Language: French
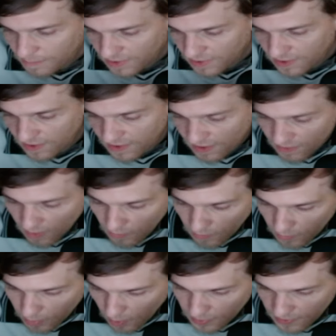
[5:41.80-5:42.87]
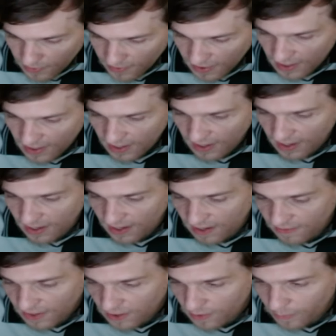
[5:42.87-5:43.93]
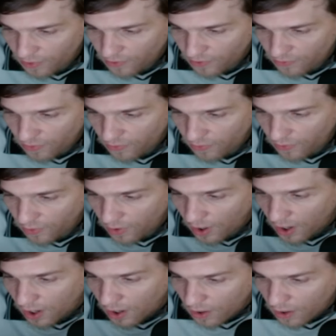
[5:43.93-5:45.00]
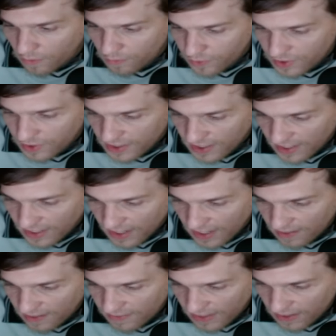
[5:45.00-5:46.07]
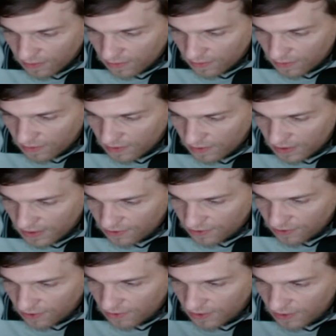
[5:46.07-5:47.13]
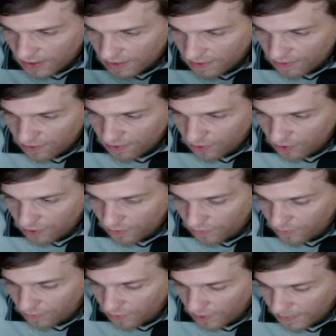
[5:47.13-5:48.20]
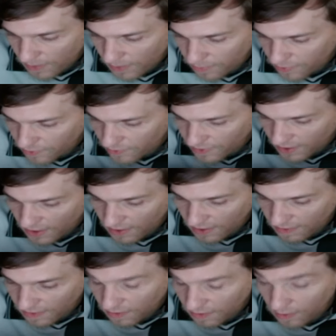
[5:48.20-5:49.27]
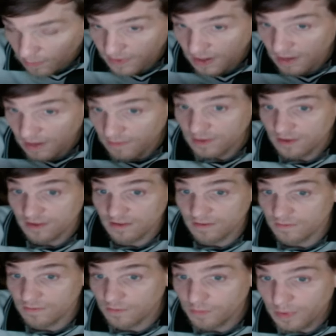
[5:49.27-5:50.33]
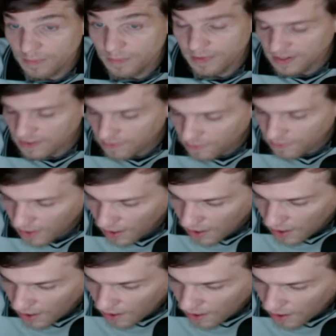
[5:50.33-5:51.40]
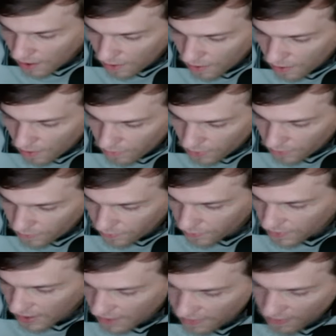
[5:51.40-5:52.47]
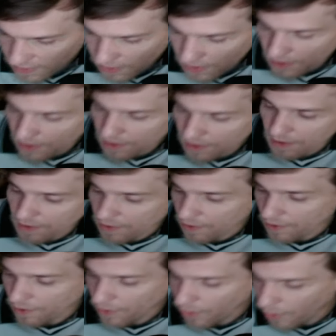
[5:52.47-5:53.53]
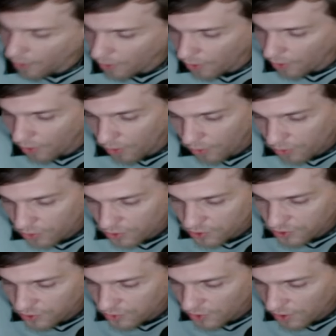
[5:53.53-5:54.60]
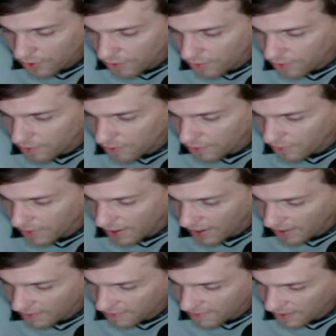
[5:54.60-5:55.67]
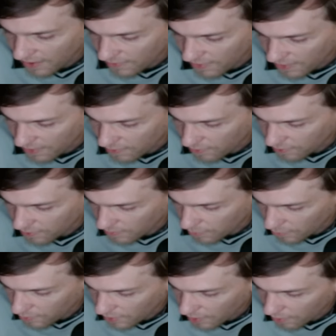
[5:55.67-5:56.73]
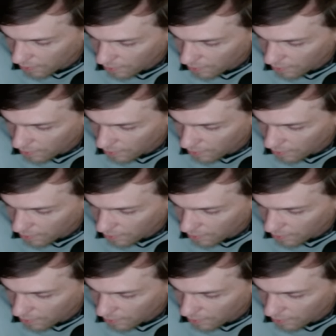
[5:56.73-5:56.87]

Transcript: Parce que ça va vous propulser. Et il est vrai que plus vous vous vous traînez avec les gens, avec des choses que vous ne voulez pas, plus vous allez dire comme ça, votre, vous ne pouvez pas nettoyer votre fenêtre euh, en, continuant euh, à rester dans un mauvais